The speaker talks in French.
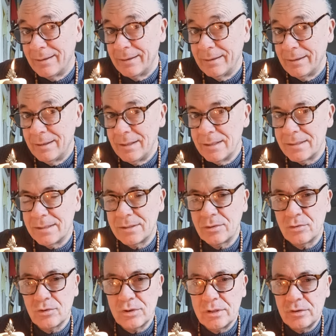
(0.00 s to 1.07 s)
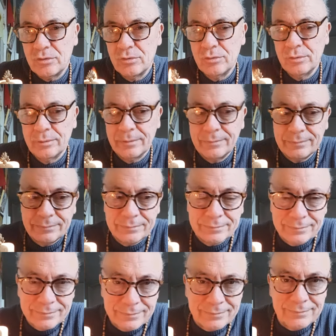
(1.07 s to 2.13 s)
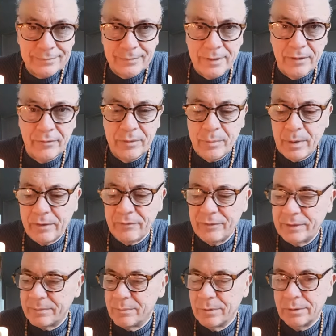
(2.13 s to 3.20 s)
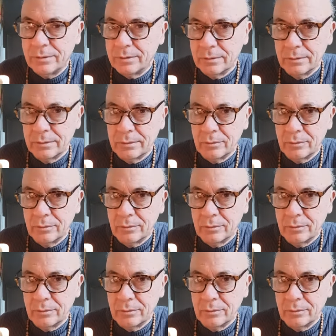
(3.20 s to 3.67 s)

Et c'est ce que Jésus avait parfaitement euh,